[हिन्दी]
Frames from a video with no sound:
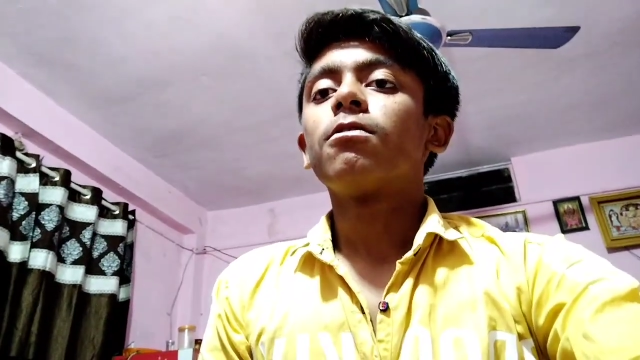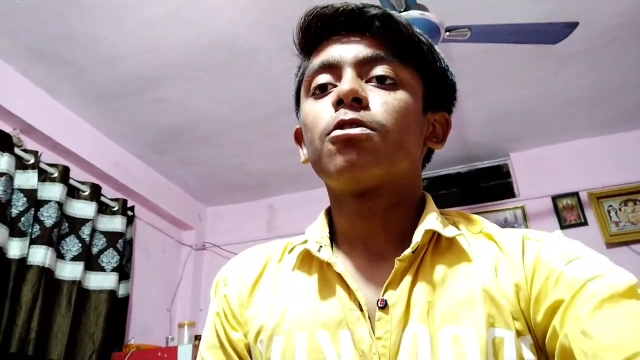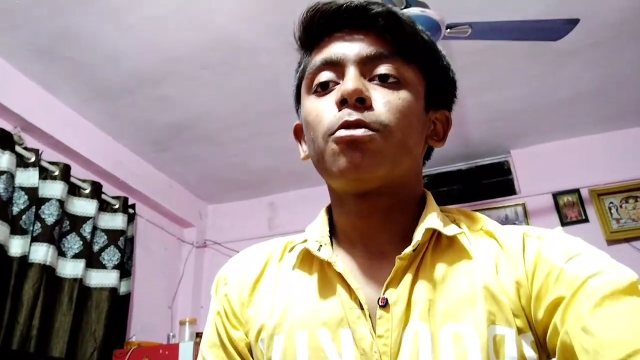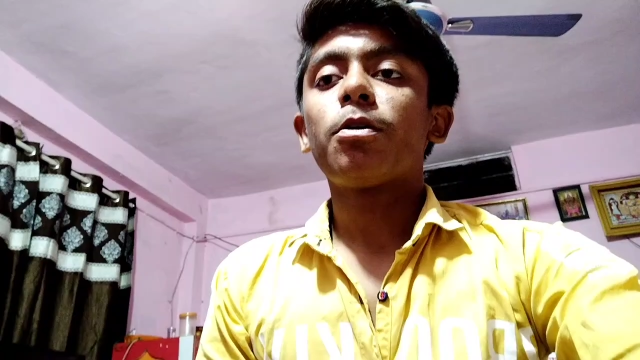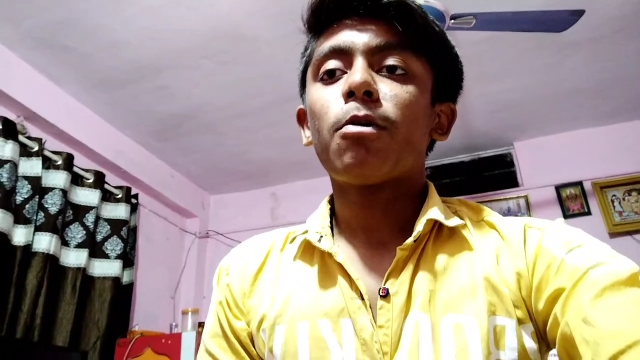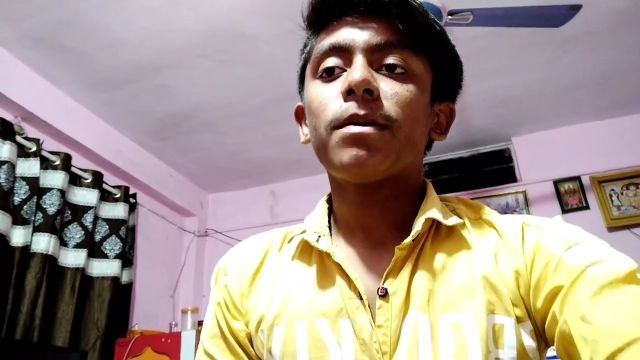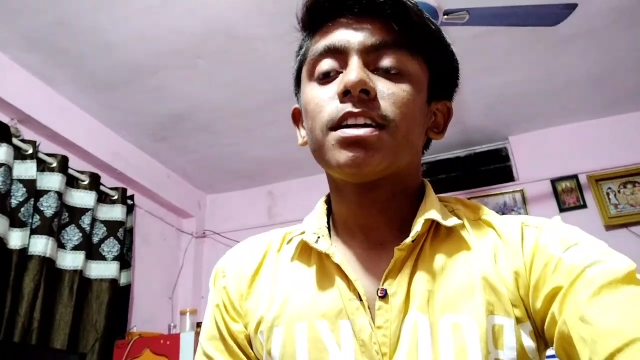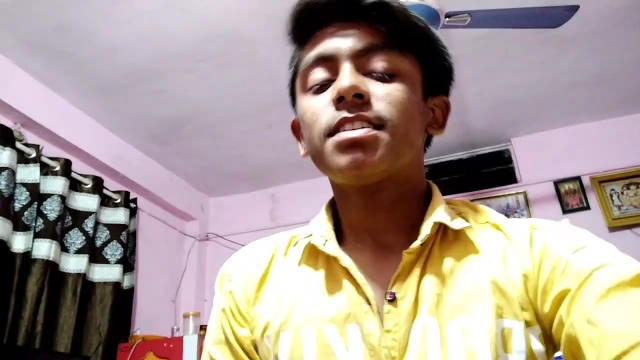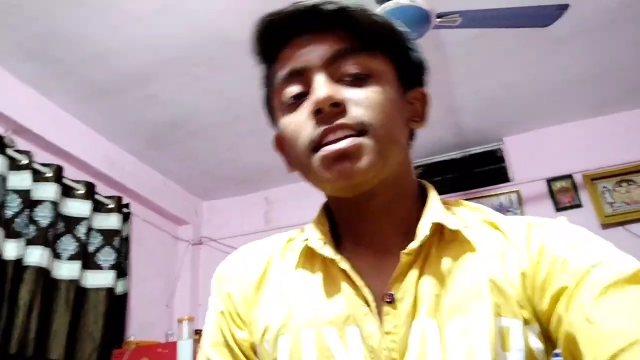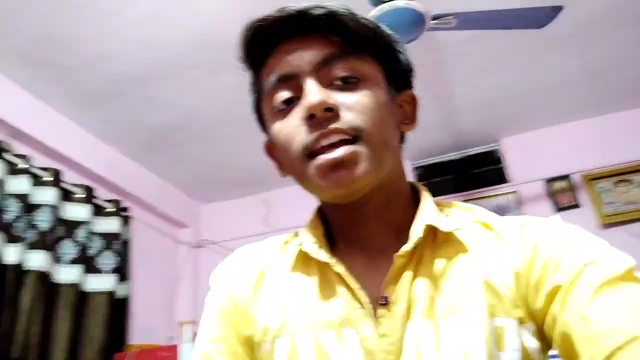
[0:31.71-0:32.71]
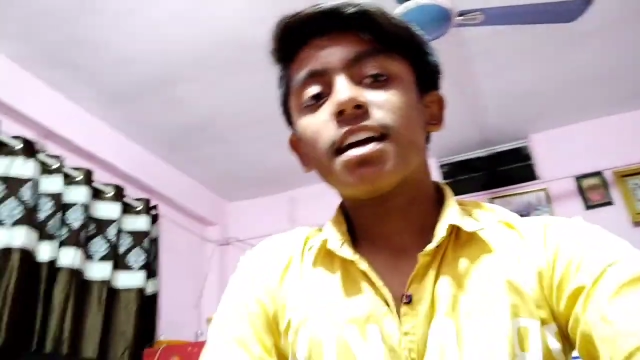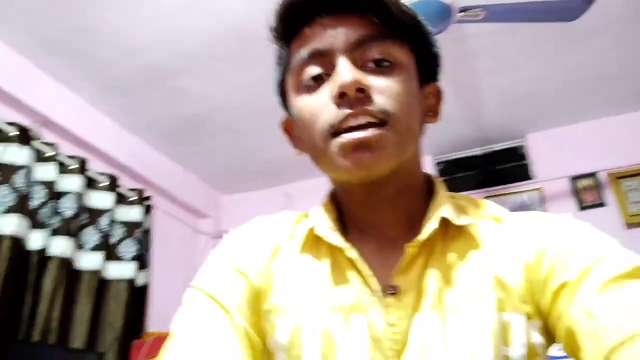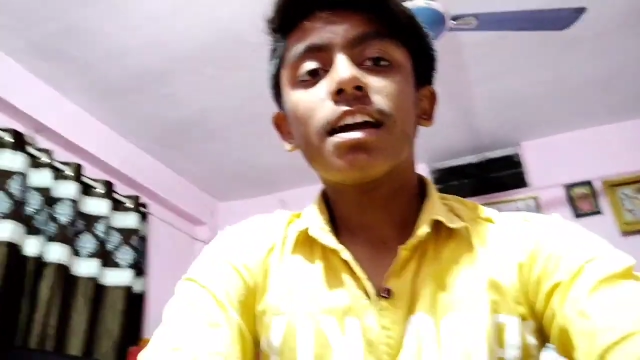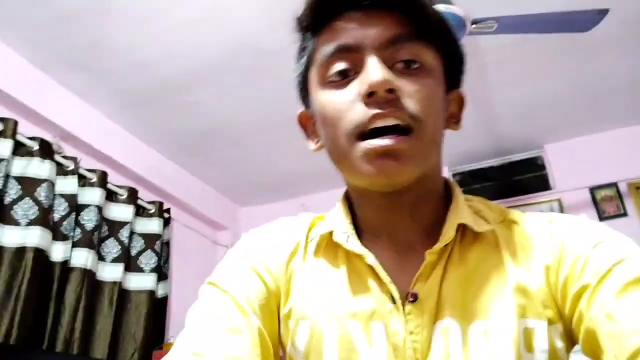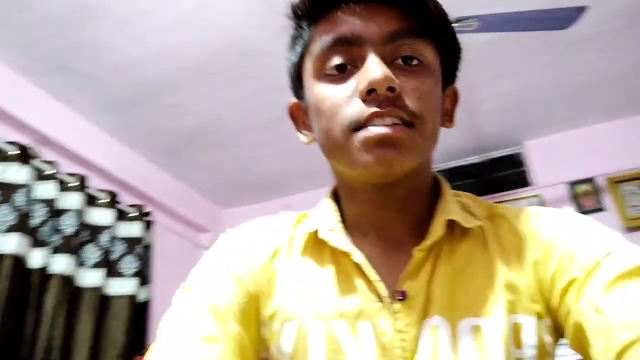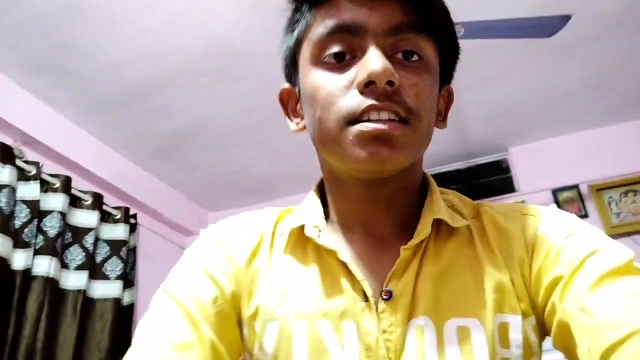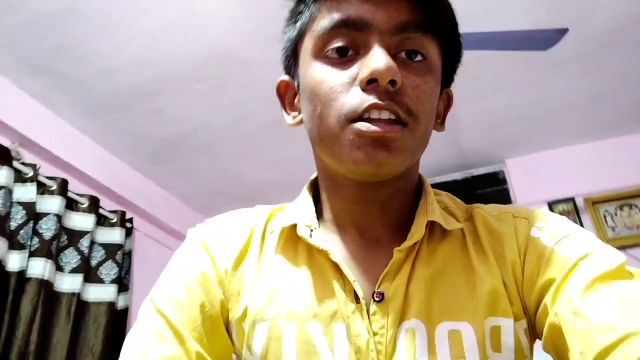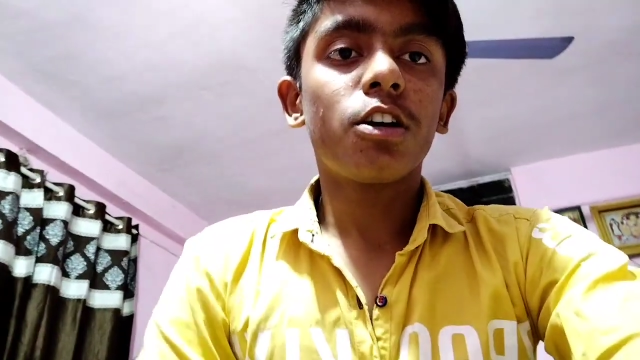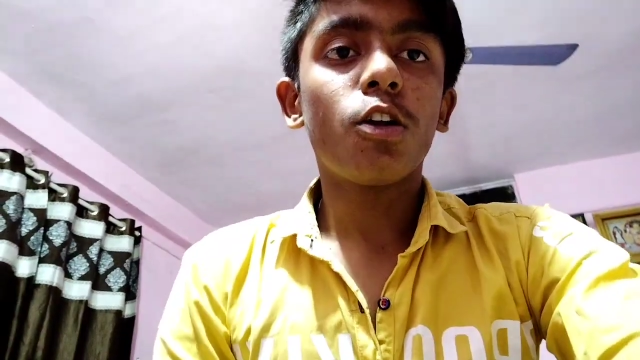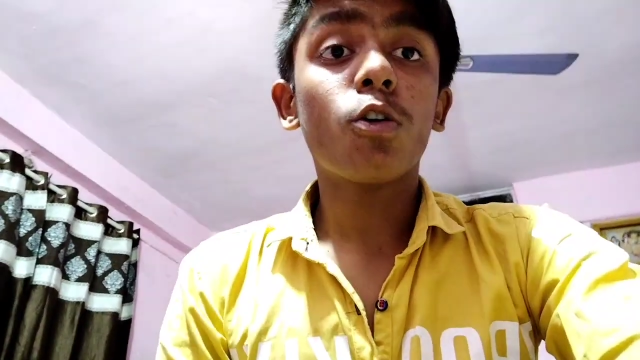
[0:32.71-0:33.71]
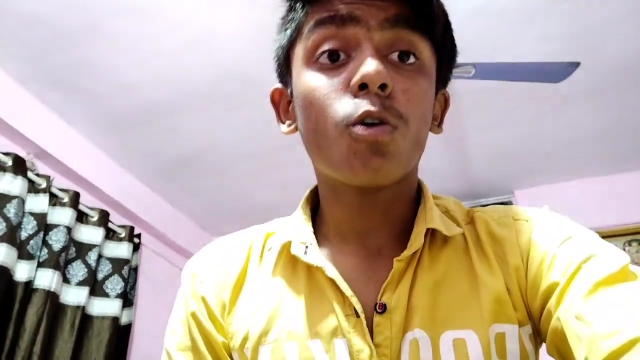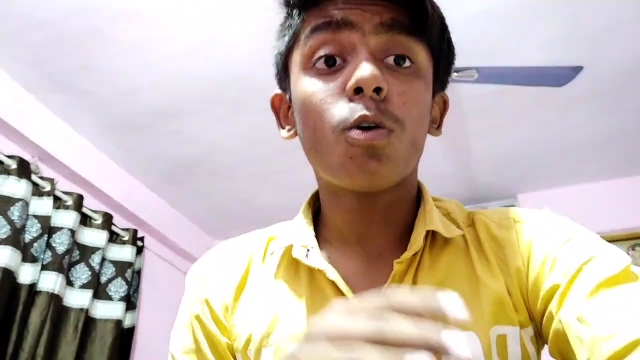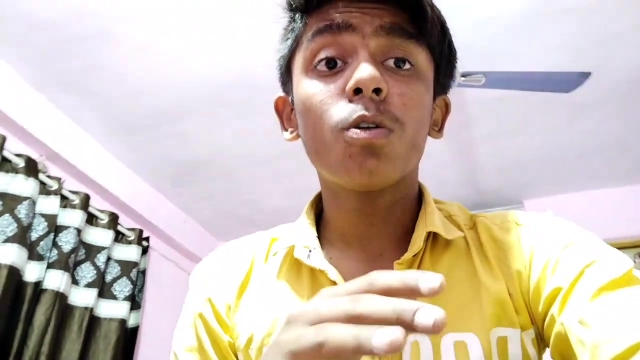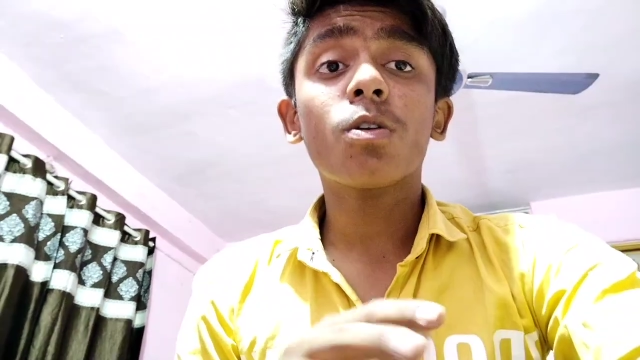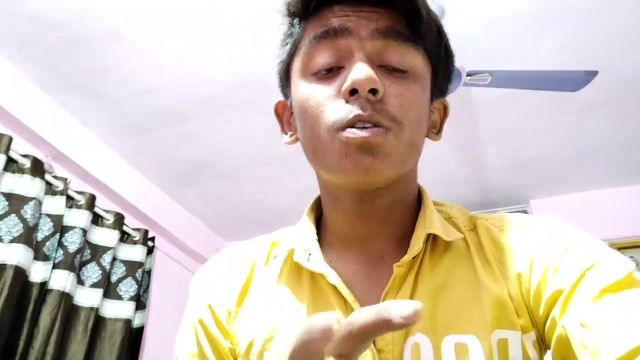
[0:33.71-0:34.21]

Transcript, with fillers: तो मेरे को पता चल जाएगा कि कहाँ से देख रहे हो और कौन